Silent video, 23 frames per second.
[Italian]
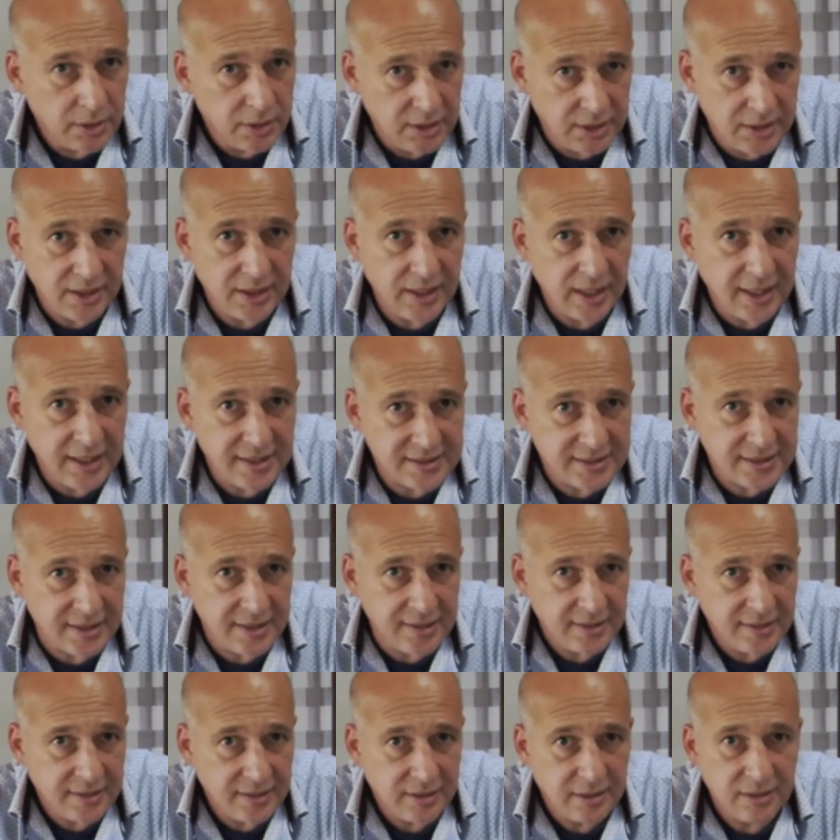in
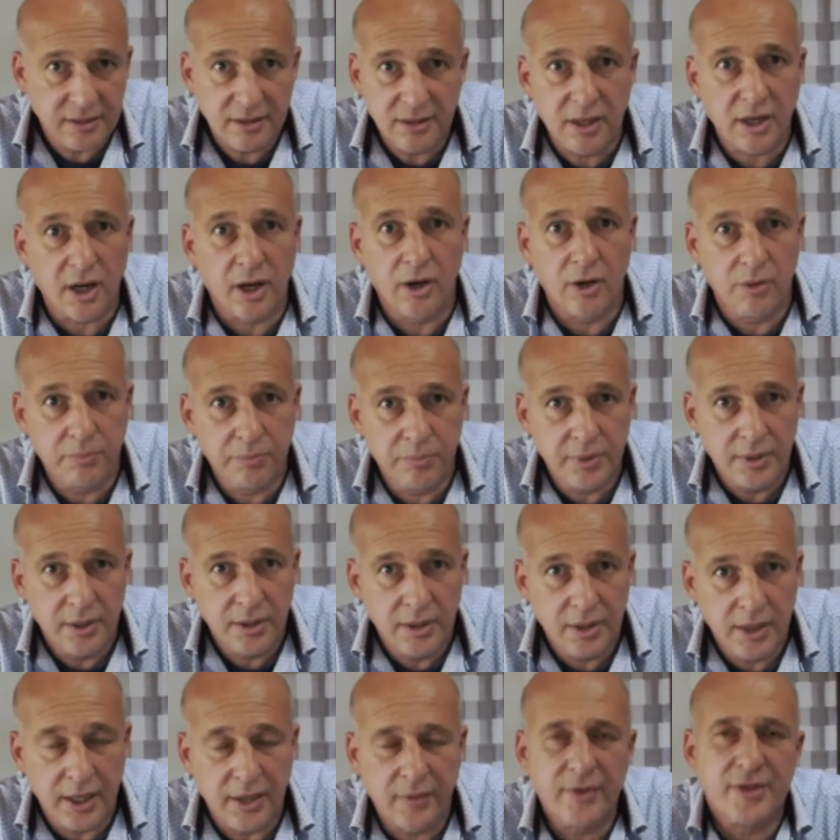inglese, group,
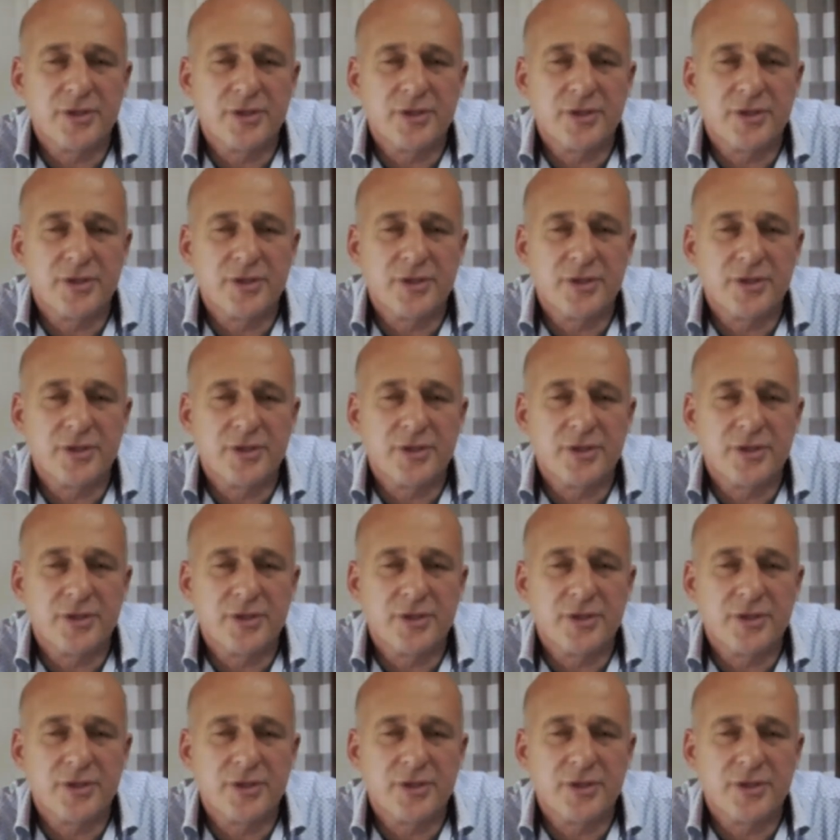e